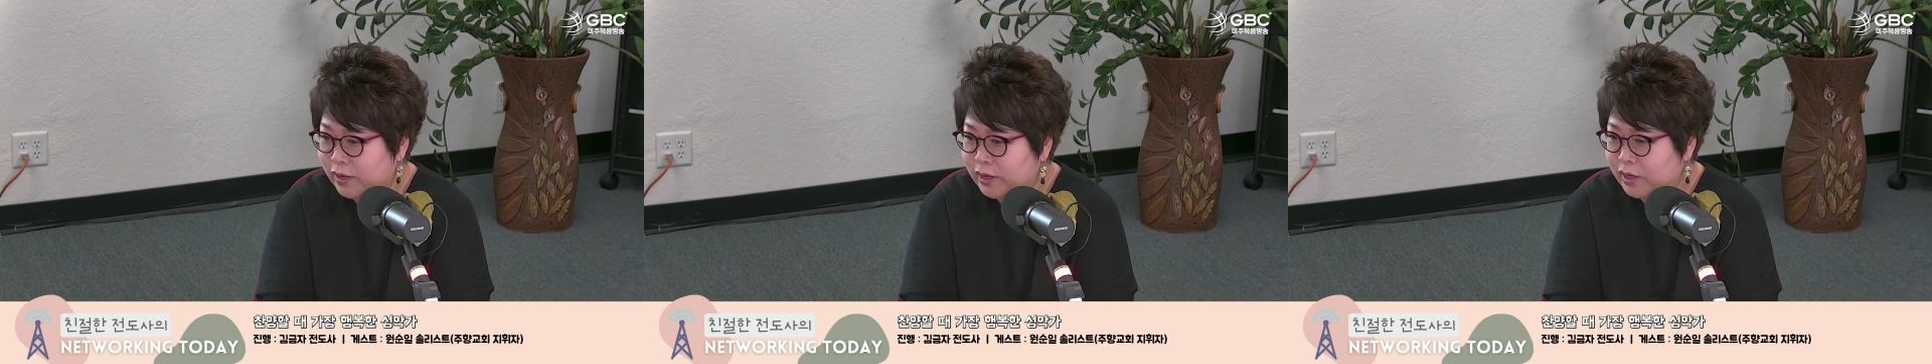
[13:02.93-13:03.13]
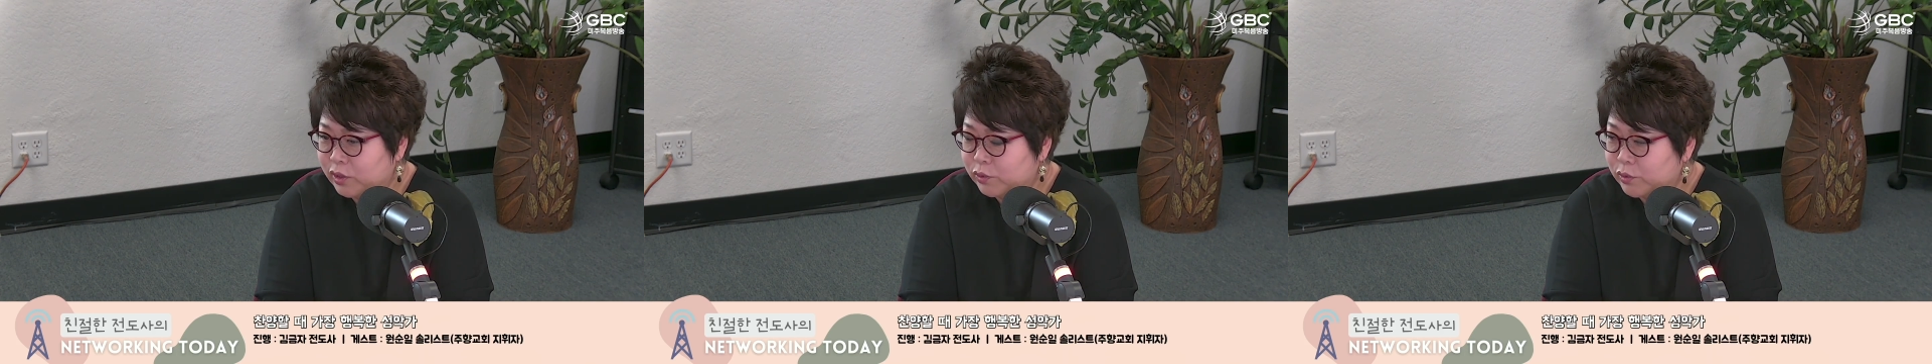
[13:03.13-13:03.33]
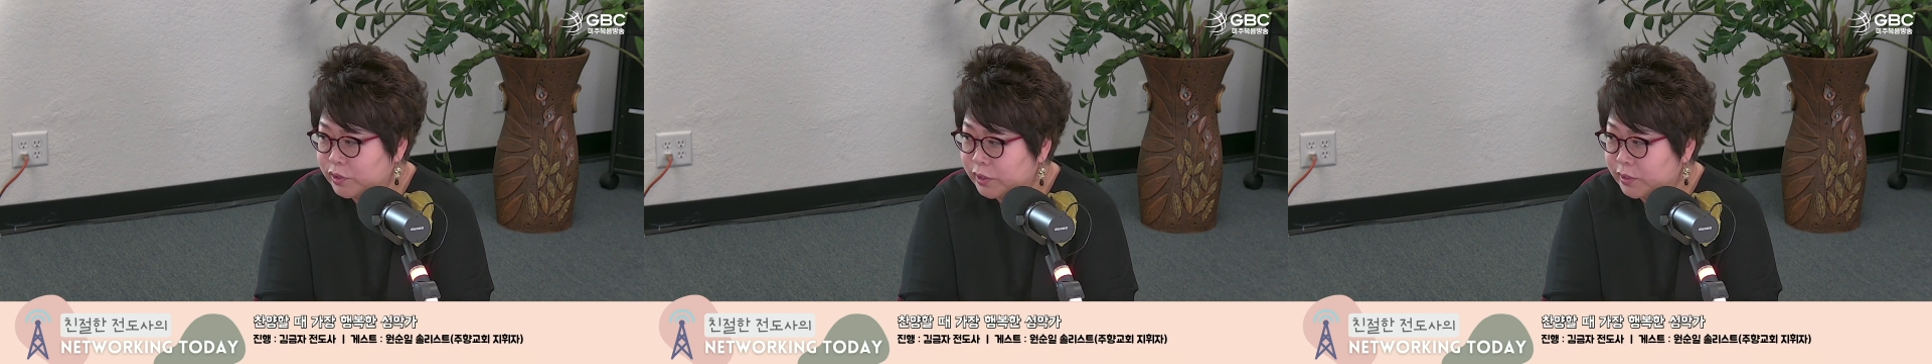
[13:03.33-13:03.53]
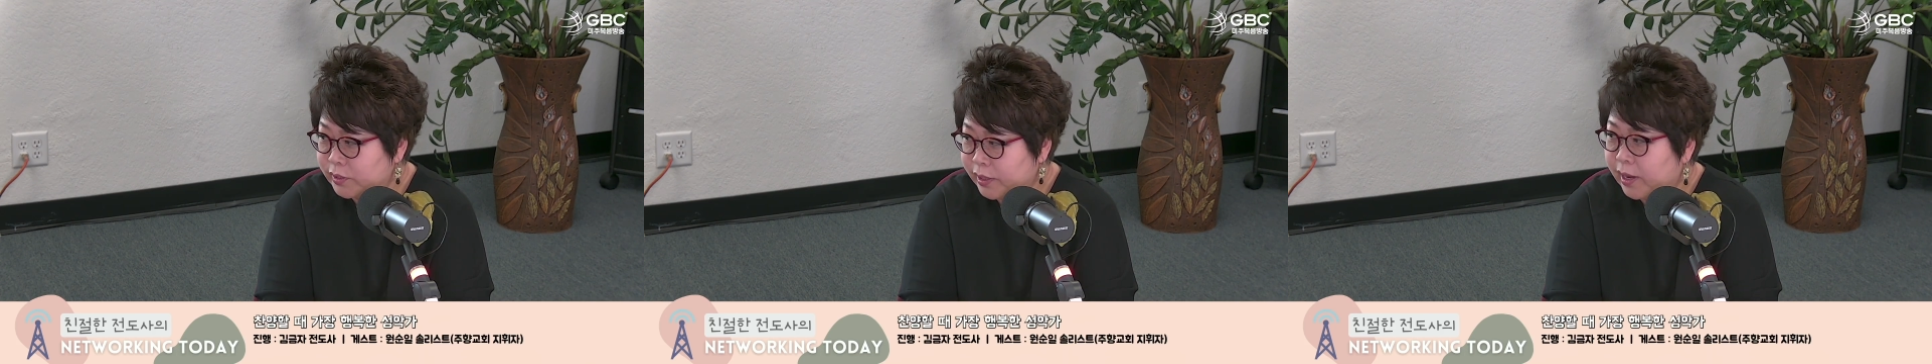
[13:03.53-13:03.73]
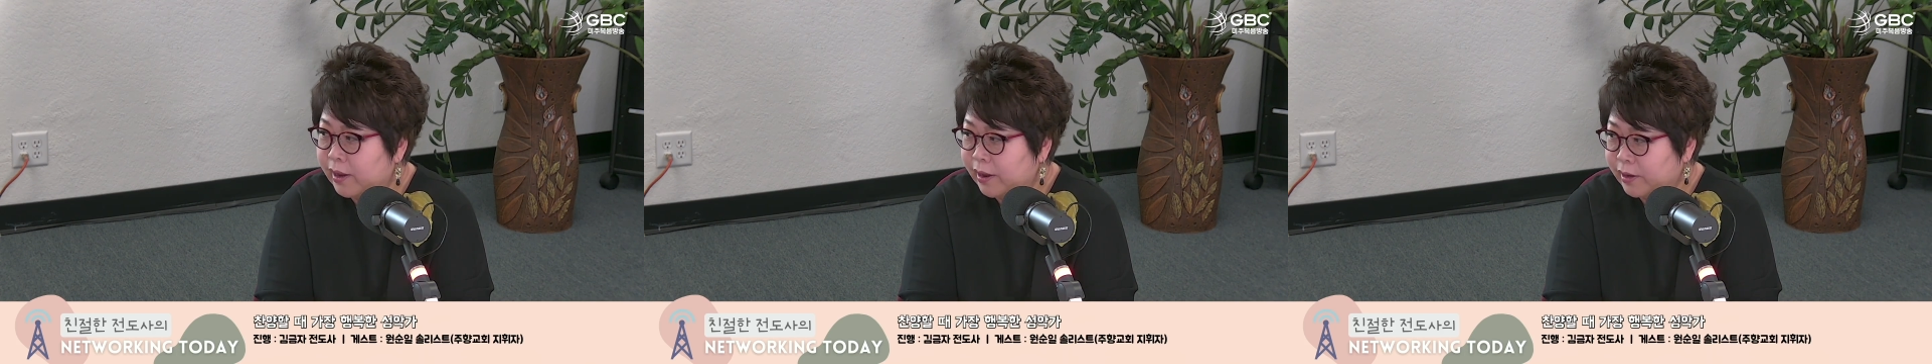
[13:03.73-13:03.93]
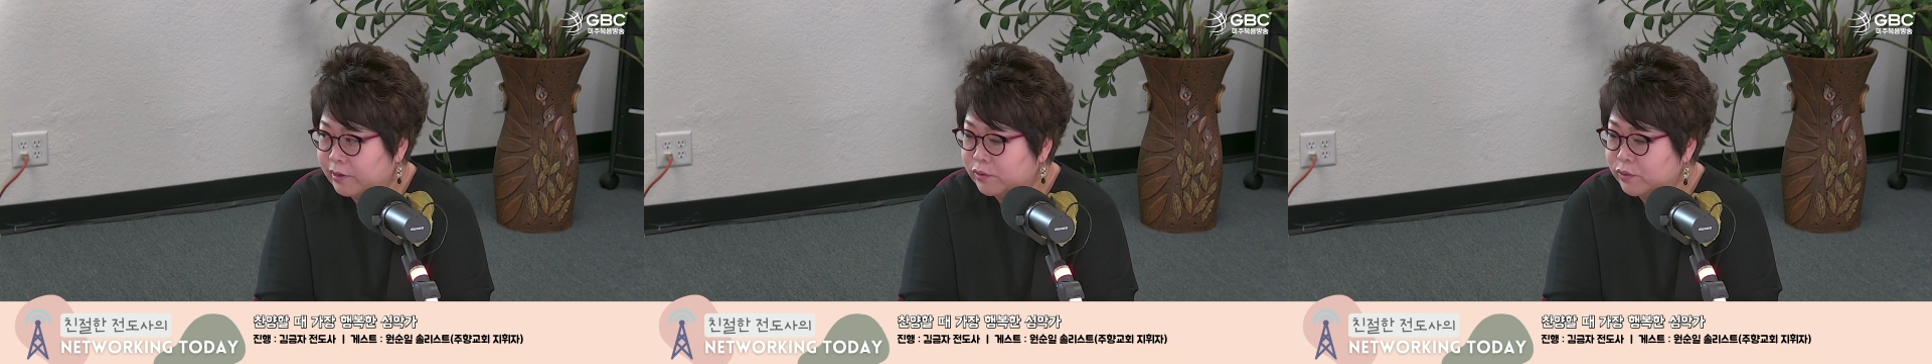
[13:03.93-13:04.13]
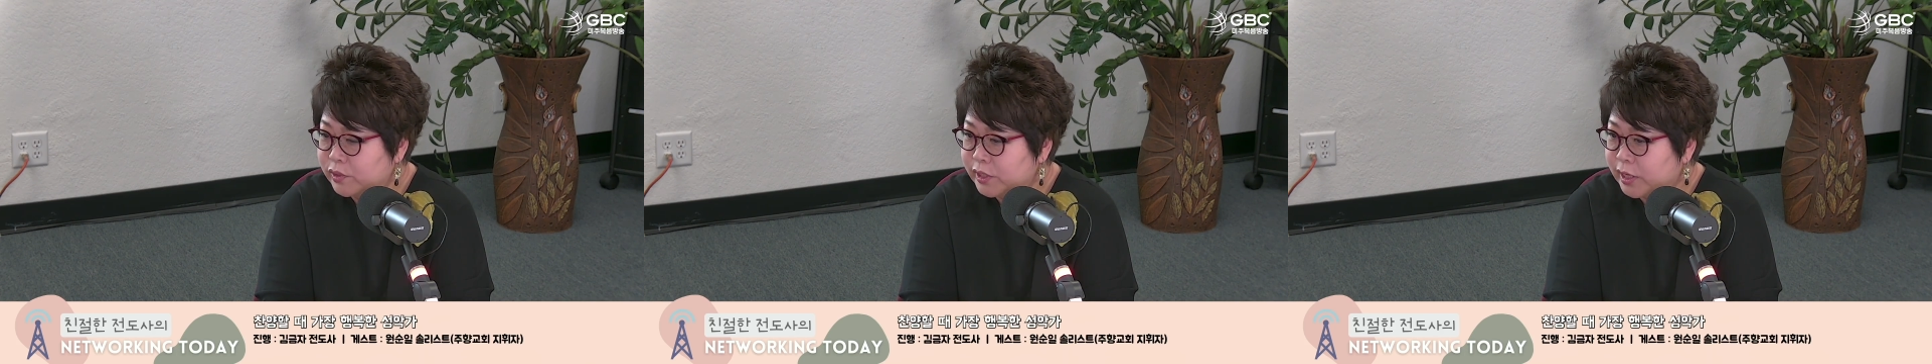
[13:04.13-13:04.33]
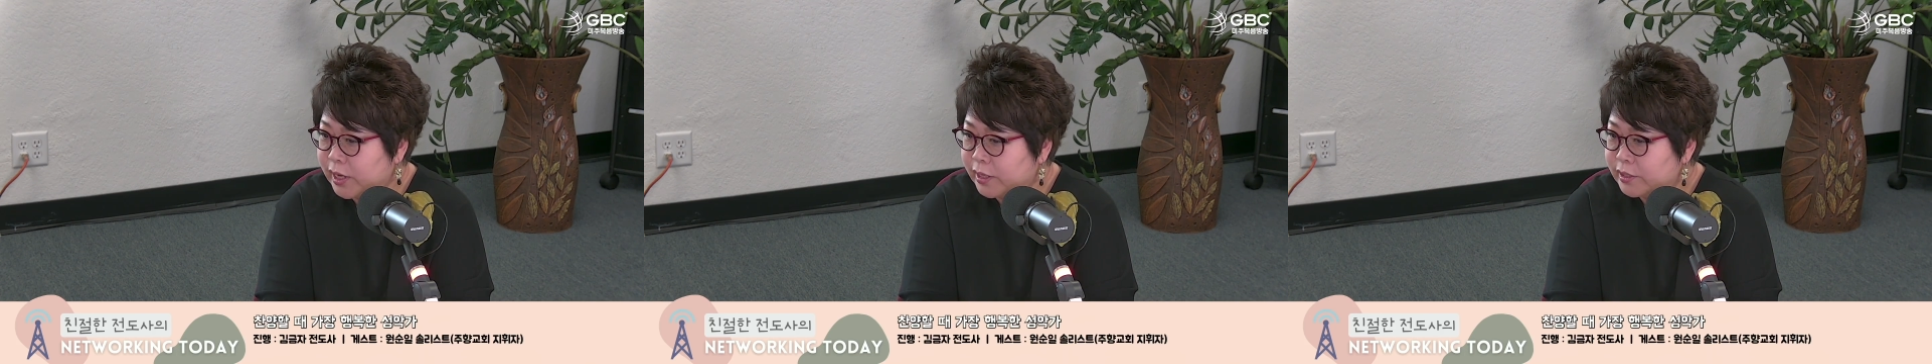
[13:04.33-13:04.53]
아, 그리고 그러시구나. 예, 그리고
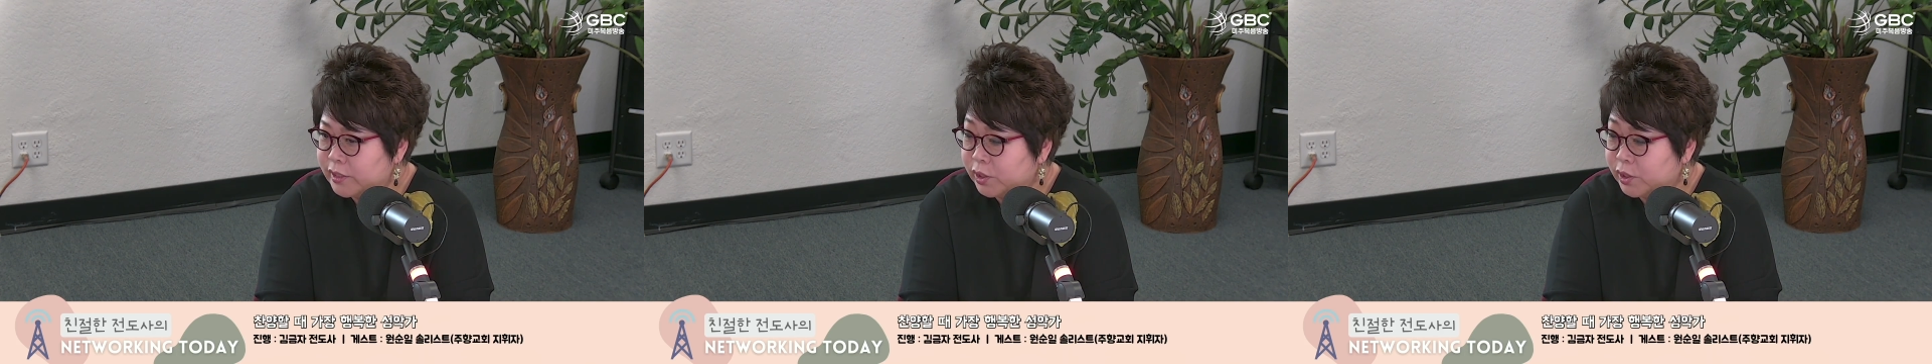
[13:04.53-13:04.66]
제가 이제